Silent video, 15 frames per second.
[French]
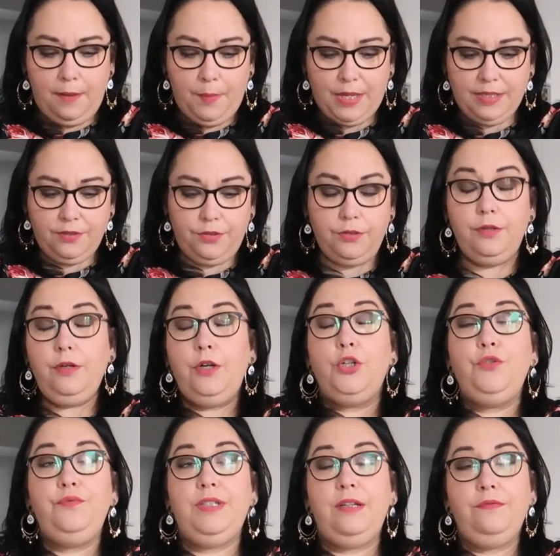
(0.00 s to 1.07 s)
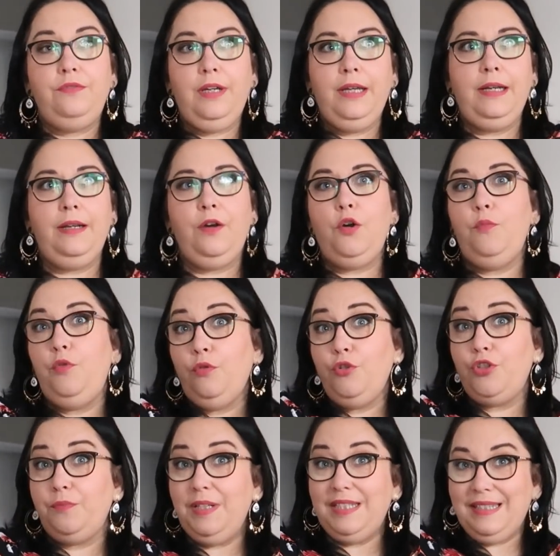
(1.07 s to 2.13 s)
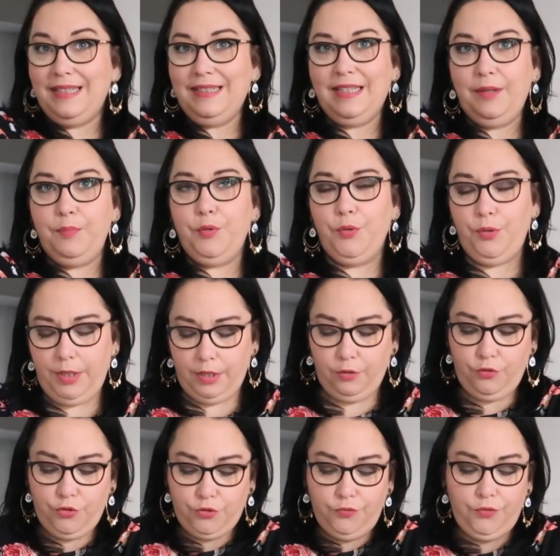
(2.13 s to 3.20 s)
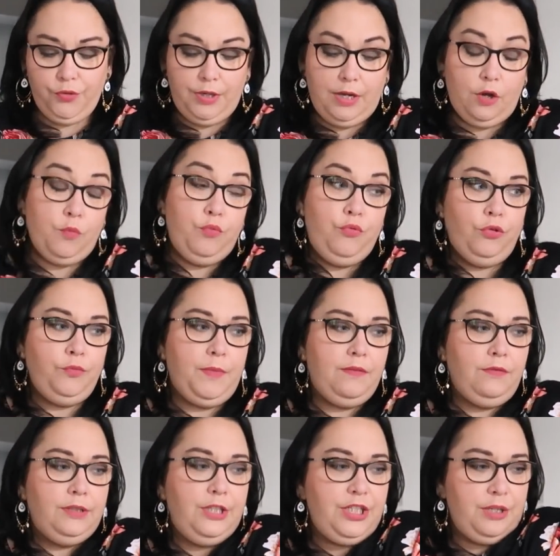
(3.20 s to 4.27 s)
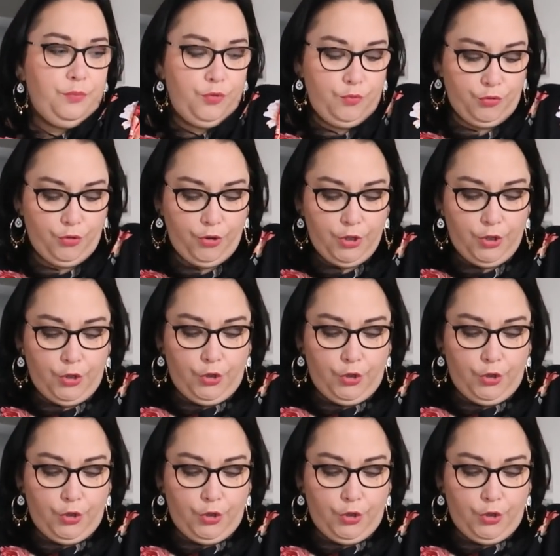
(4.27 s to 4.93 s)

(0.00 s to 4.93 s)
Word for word: parce que euh, je vous avouerai que les robes longues j'en mets très très peu et que je trouve que la robe courte m'avantage un peu mieux.